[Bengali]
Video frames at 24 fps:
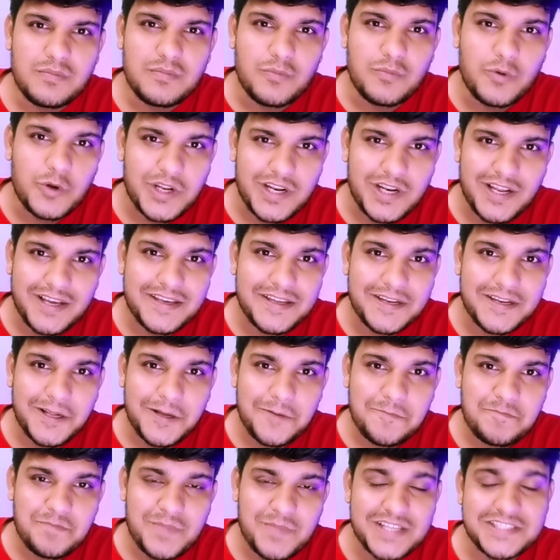মনে রাখে না
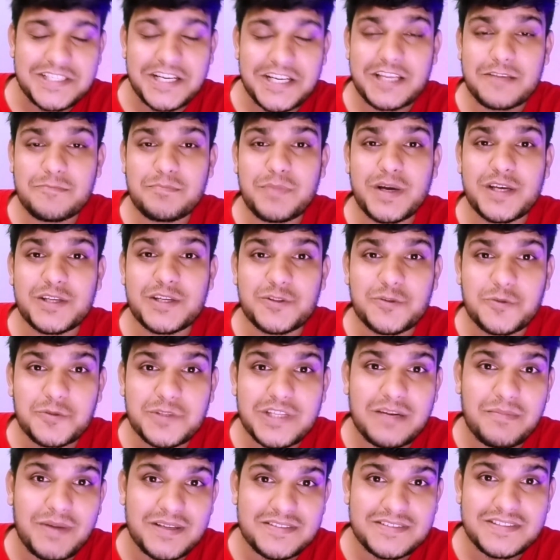সাকিব ভাই
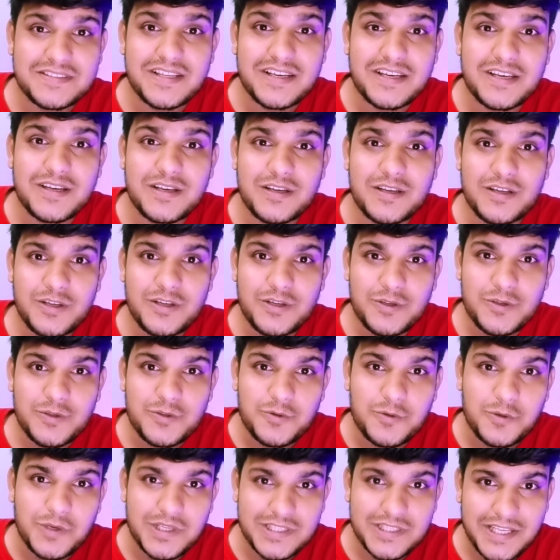দুধের মাসি থেকে
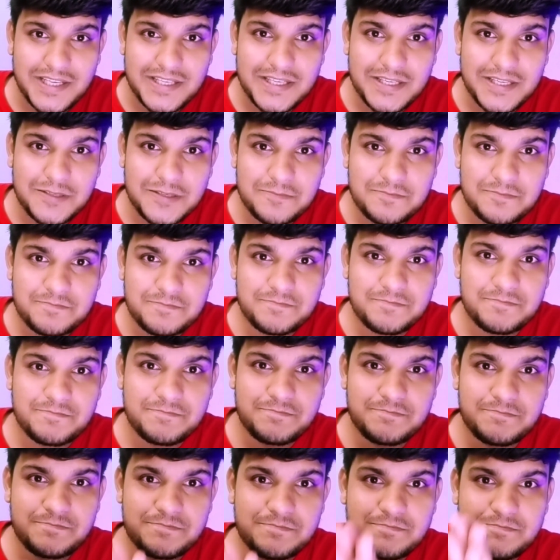দূরে থাকেন
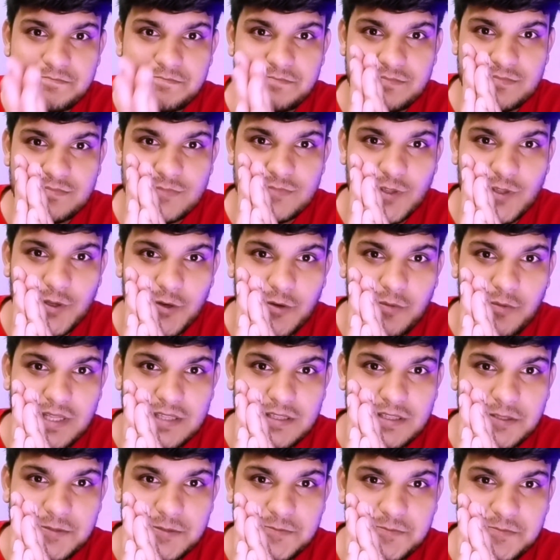
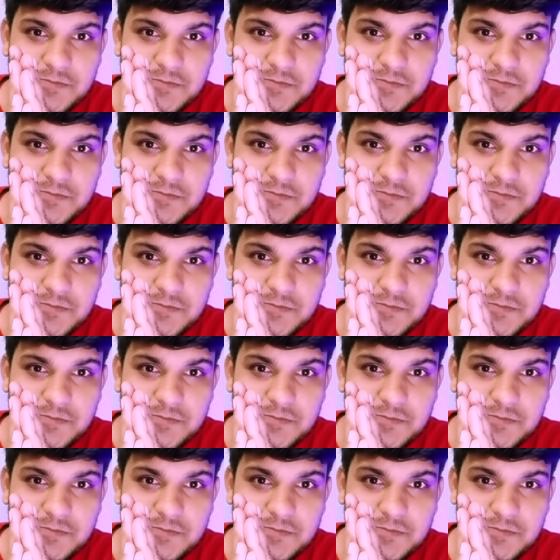ধন্যবাদ